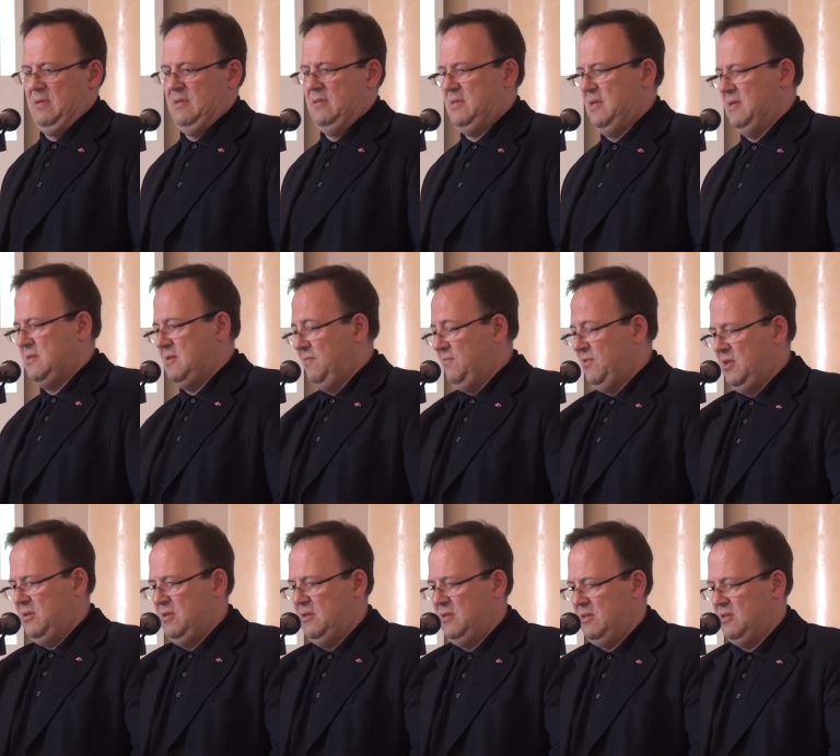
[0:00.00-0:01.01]
e, sensowne,
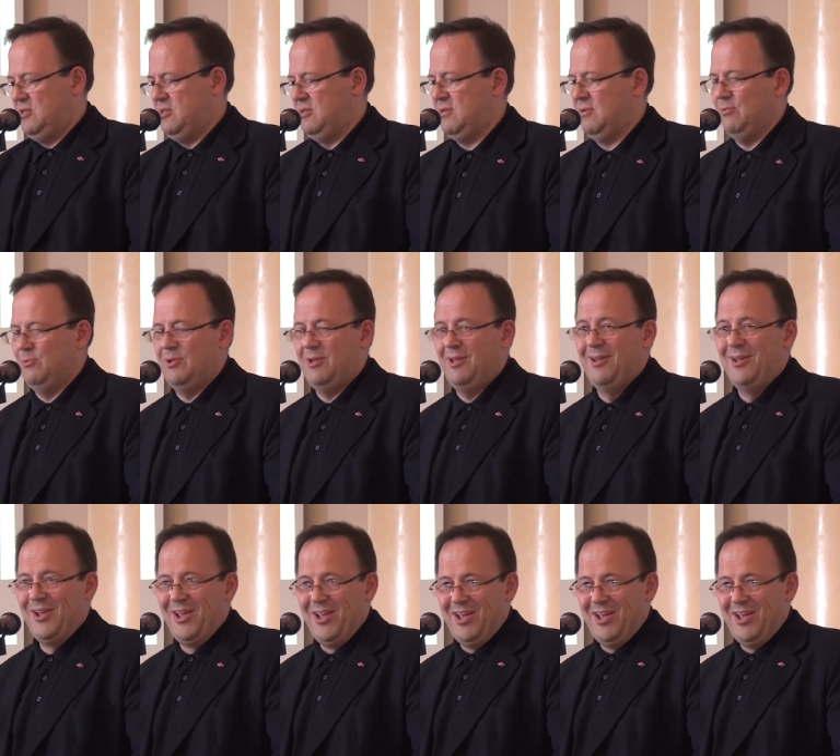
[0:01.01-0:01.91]
nie, nie, jeszcze sekundę,